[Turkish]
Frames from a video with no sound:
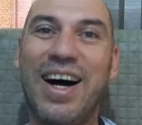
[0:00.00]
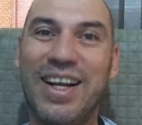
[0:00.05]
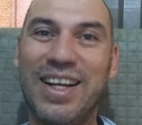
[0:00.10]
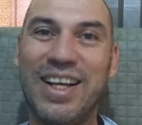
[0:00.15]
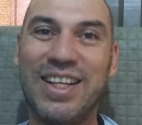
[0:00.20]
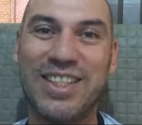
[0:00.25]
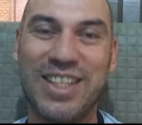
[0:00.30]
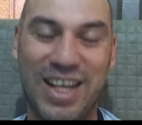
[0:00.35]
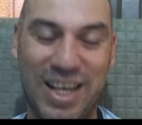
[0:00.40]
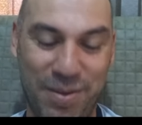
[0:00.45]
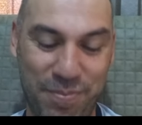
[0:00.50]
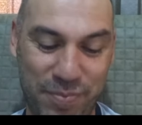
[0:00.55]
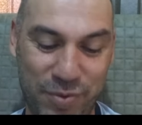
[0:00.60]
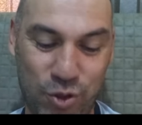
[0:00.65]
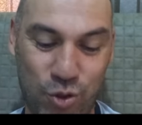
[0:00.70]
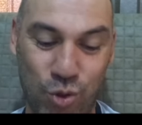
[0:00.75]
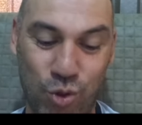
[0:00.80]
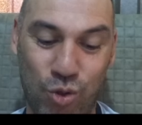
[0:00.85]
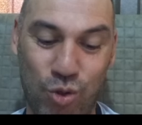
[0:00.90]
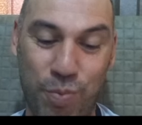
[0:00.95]
alacağım.
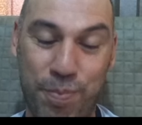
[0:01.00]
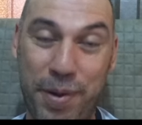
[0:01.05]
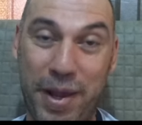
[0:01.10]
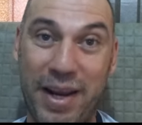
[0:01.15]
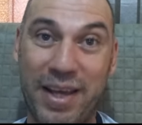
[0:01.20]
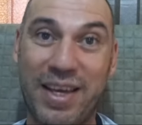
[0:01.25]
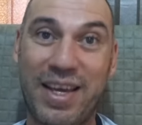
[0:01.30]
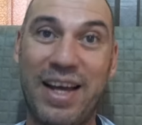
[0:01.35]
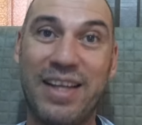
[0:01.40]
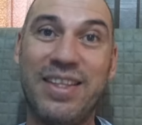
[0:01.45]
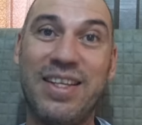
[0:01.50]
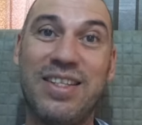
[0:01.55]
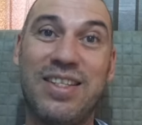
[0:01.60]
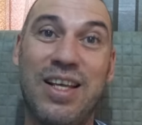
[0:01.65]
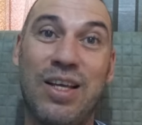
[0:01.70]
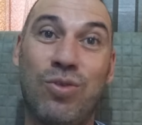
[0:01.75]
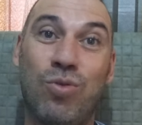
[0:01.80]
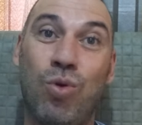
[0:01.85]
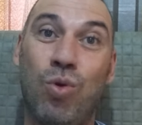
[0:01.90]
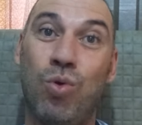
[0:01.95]
Çünkü perakende
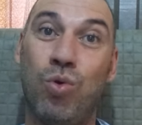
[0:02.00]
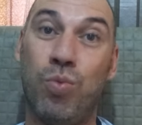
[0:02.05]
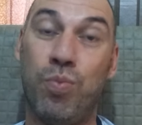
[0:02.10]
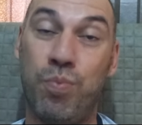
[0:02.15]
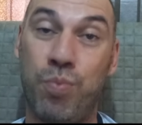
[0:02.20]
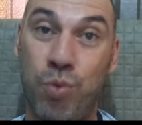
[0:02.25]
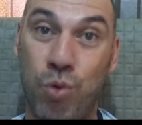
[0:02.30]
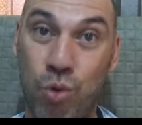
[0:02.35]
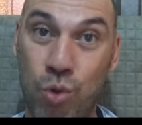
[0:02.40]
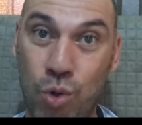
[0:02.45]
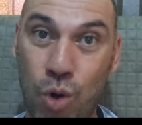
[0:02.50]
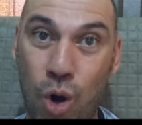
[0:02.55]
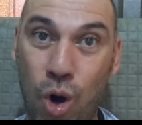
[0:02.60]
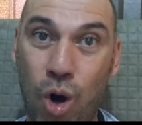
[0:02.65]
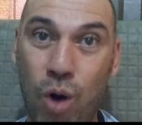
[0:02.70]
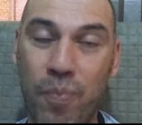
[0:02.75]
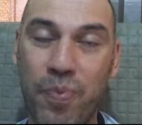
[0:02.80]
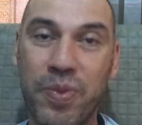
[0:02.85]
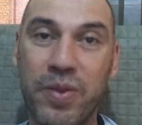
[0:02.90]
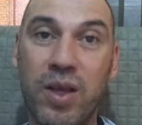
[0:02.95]
sektörü
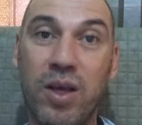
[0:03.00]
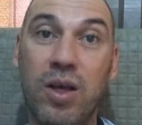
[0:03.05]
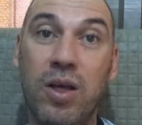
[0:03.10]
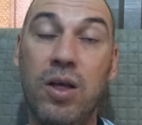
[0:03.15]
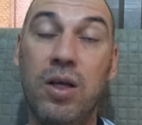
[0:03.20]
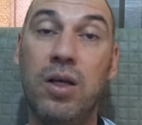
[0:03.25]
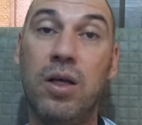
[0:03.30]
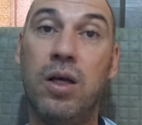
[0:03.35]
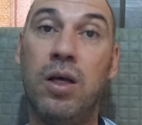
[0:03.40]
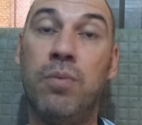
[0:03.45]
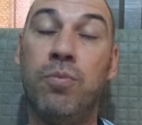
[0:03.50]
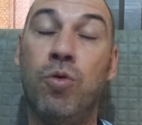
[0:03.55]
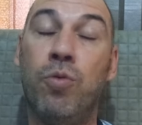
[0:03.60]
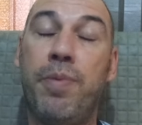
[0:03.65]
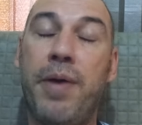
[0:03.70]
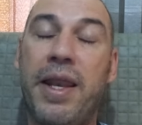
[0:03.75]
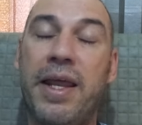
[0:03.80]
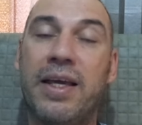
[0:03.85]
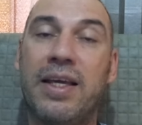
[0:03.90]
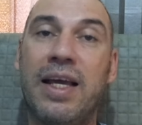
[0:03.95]
büyüyor. E, bu
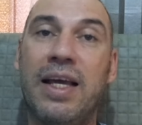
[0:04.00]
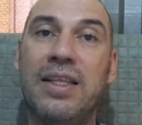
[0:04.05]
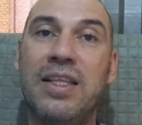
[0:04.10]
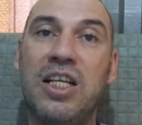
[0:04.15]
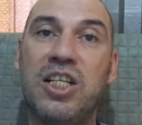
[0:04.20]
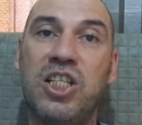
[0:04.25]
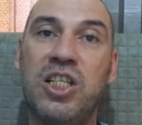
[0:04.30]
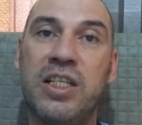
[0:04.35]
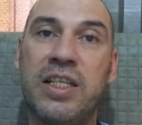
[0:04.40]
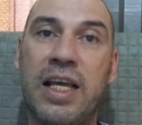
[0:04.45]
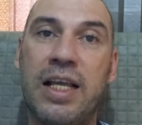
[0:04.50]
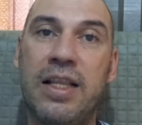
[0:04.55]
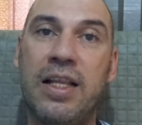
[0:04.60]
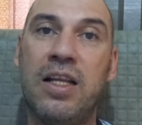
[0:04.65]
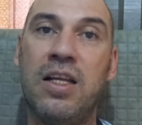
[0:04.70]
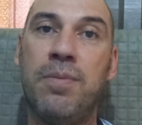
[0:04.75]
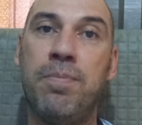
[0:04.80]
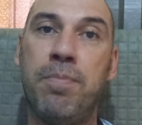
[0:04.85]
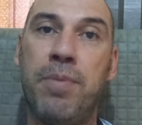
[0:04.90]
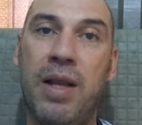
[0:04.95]
perakende
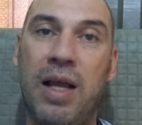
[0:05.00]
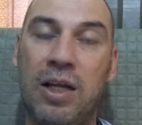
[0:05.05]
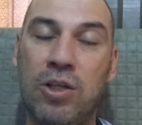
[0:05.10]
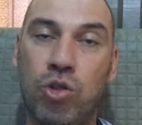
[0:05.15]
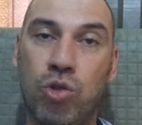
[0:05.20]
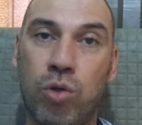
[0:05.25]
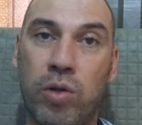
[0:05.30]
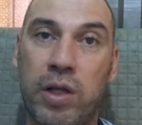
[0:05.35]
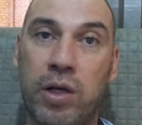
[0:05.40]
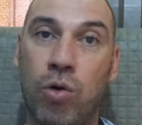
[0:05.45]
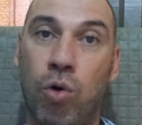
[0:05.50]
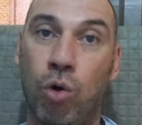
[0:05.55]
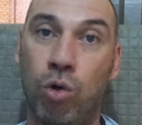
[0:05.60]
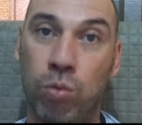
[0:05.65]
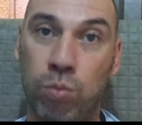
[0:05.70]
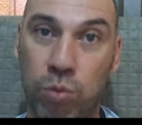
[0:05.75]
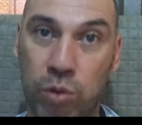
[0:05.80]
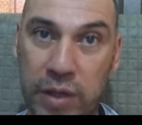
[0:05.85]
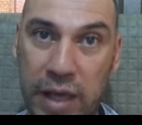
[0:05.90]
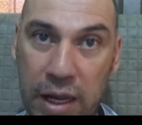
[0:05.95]
şirketlerinin bilançoları
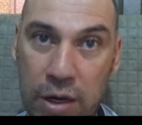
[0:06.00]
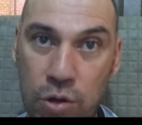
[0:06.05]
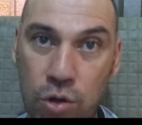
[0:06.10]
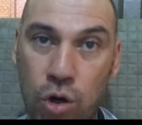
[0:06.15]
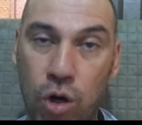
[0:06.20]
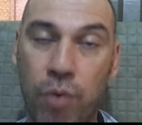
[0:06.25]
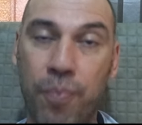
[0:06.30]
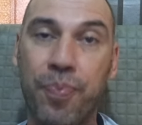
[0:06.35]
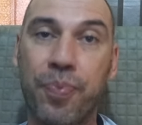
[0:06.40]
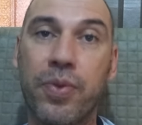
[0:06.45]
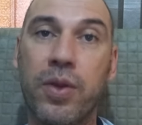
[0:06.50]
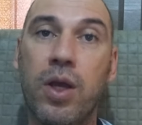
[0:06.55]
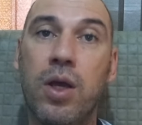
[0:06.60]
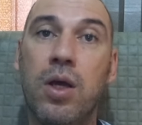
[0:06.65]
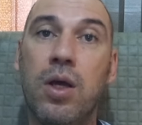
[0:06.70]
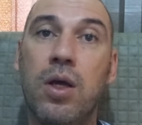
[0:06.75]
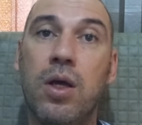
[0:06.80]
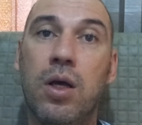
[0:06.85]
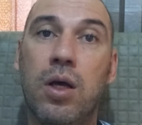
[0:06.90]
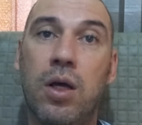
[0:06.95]
olumlu geliyor.
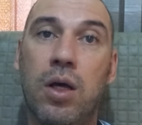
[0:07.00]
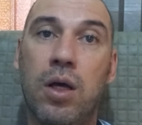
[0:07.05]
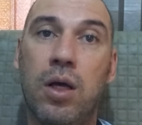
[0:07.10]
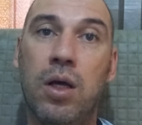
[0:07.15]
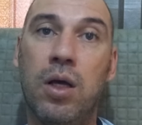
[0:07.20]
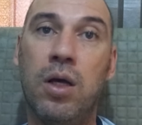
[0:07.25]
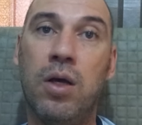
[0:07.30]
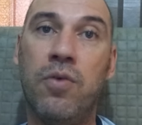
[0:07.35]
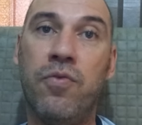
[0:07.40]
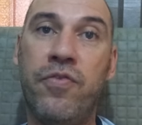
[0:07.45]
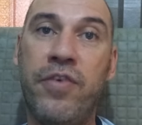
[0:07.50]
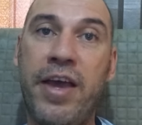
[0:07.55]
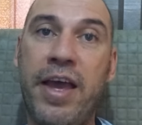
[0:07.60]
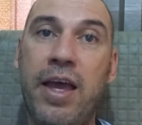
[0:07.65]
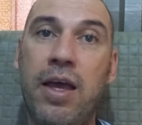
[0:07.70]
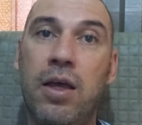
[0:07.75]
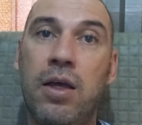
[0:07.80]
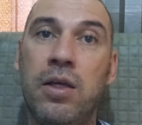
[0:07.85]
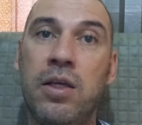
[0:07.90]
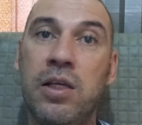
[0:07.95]
E,
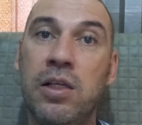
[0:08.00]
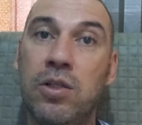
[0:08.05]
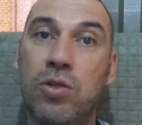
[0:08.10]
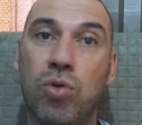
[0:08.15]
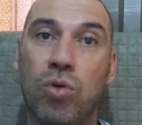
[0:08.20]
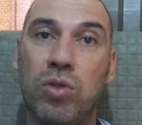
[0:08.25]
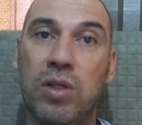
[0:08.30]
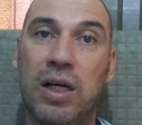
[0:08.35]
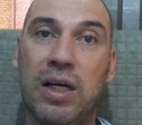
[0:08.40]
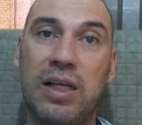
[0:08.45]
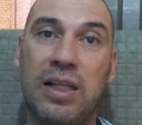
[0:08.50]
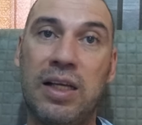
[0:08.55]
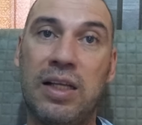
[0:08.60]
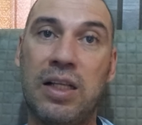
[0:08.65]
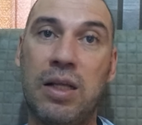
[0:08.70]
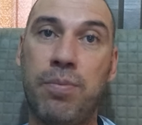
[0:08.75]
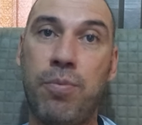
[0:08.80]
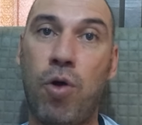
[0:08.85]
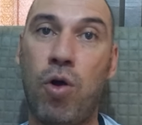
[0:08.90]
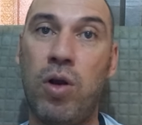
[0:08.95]
ve yıl sonuna kadar
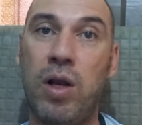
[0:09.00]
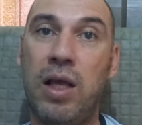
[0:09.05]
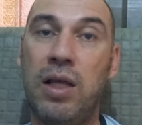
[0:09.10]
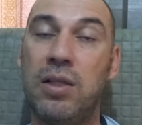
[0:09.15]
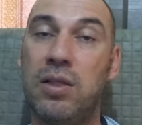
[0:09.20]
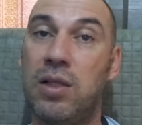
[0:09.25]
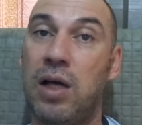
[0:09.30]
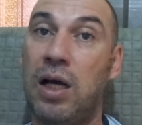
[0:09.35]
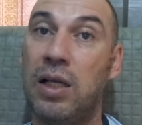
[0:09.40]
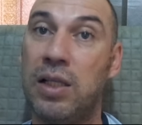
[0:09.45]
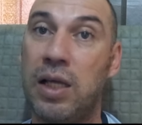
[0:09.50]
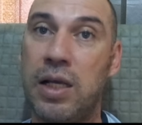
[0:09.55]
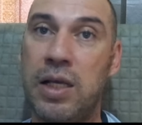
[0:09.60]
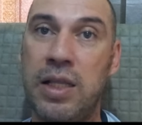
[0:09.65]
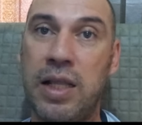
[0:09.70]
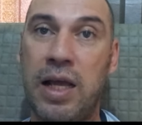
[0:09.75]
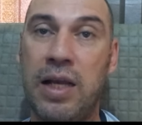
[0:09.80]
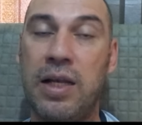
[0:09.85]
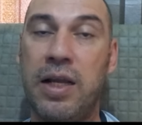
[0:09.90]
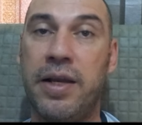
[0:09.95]
da böyle daha da
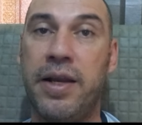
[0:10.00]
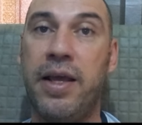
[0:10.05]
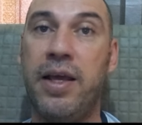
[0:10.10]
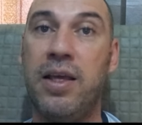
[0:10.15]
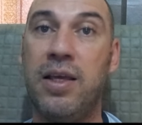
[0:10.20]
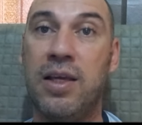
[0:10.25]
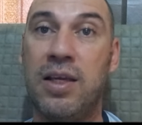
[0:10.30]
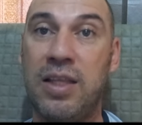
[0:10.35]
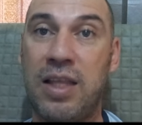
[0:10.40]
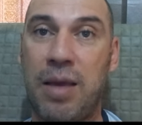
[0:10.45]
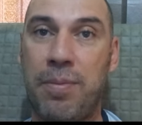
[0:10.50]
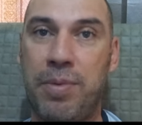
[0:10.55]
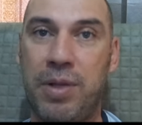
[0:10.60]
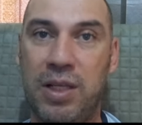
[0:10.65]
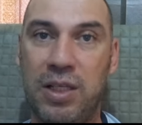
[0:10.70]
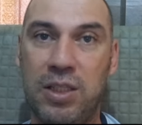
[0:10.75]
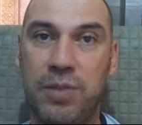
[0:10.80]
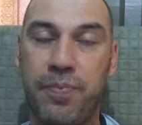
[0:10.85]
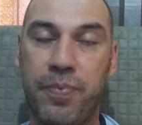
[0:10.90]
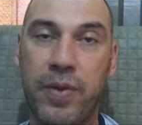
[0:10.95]
ilerlere
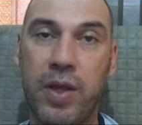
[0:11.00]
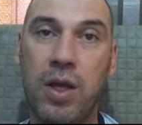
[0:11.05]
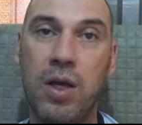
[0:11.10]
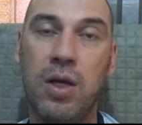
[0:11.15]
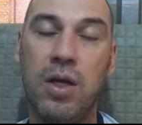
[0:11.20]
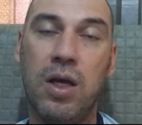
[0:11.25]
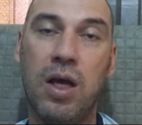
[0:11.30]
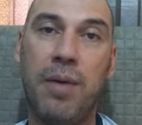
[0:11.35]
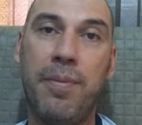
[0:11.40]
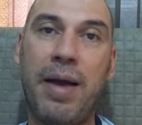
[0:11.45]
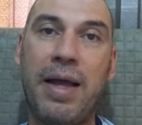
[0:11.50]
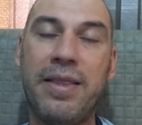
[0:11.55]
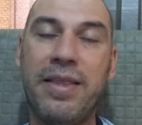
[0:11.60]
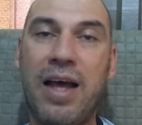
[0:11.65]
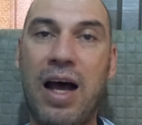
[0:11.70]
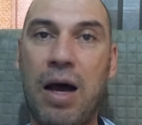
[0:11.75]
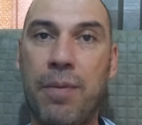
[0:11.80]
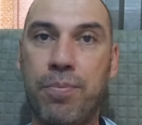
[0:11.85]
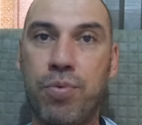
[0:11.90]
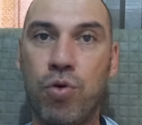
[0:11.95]
gidebilir. ben ne
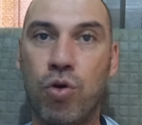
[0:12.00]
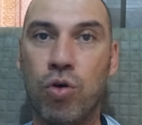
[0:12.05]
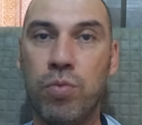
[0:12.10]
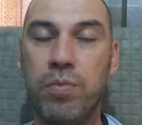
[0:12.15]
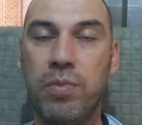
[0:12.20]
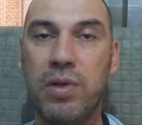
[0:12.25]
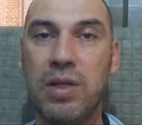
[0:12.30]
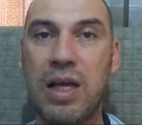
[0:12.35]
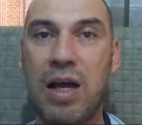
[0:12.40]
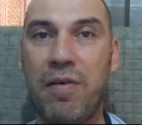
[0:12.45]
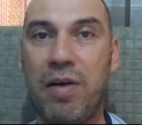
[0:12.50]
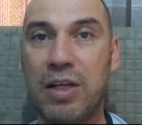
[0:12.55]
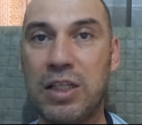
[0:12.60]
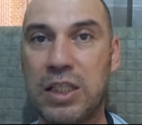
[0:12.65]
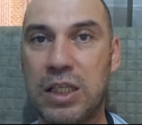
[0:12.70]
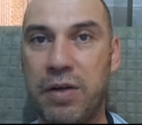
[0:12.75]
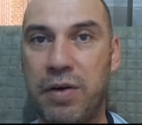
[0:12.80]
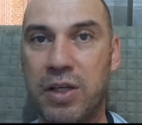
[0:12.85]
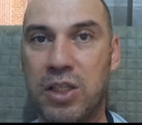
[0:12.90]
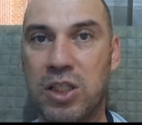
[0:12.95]
yapıyorum?
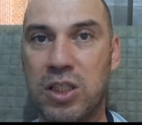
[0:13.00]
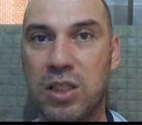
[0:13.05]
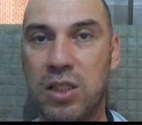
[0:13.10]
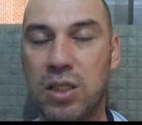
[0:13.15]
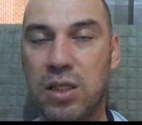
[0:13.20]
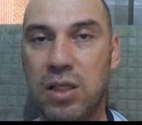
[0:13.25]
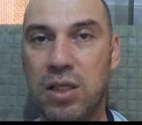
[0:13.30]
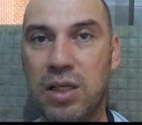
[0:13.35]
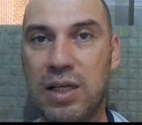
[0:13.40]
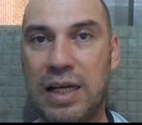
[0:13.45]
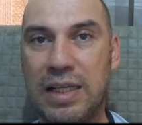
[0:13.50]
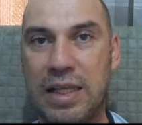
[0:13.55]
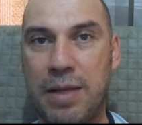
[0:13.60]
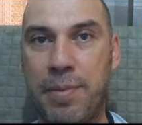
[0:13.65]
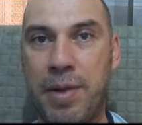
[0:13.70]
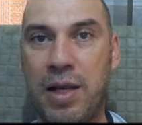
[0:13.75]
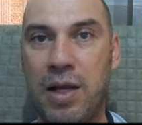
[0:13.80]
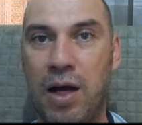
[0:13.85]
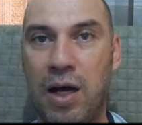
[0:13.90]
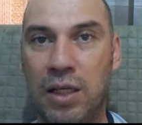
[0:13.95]
Yavaş yavaş
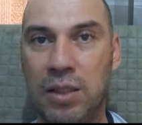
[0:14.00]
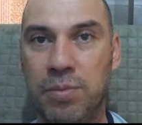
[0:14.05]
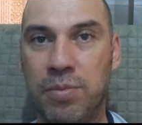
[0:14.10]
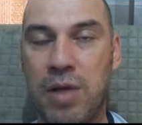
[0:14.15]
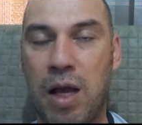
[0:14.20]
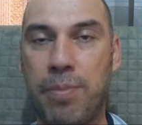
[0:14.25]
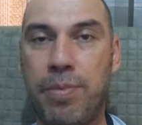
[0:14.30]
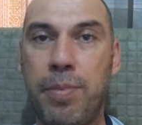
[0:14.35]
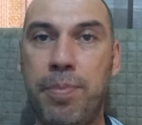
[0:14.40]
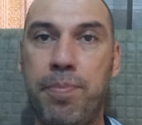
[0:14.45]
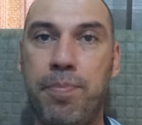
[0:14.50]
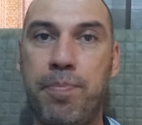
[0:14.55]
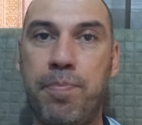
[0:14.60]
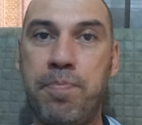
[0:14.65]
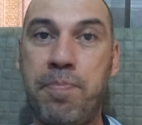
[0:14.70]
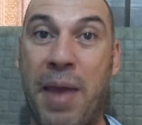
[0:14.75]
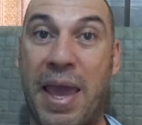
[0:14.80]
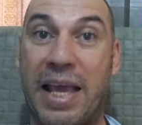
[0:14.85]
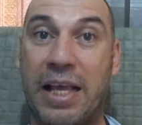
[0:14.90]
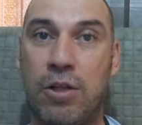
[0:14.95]
kademeli alım yapıp
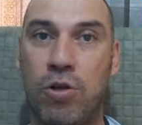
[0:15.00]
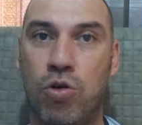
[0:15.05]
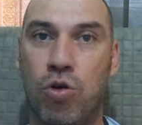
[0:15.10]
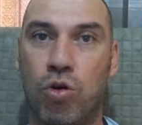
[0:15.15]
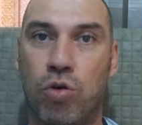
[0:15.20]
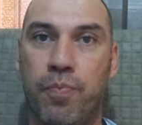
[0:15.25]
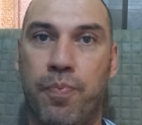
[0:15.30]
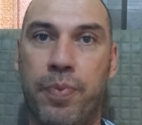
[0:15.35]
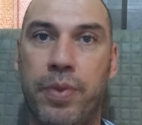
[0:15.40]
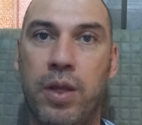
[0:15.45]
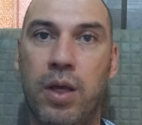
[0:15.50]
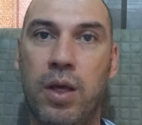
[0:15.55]
bekliyorum.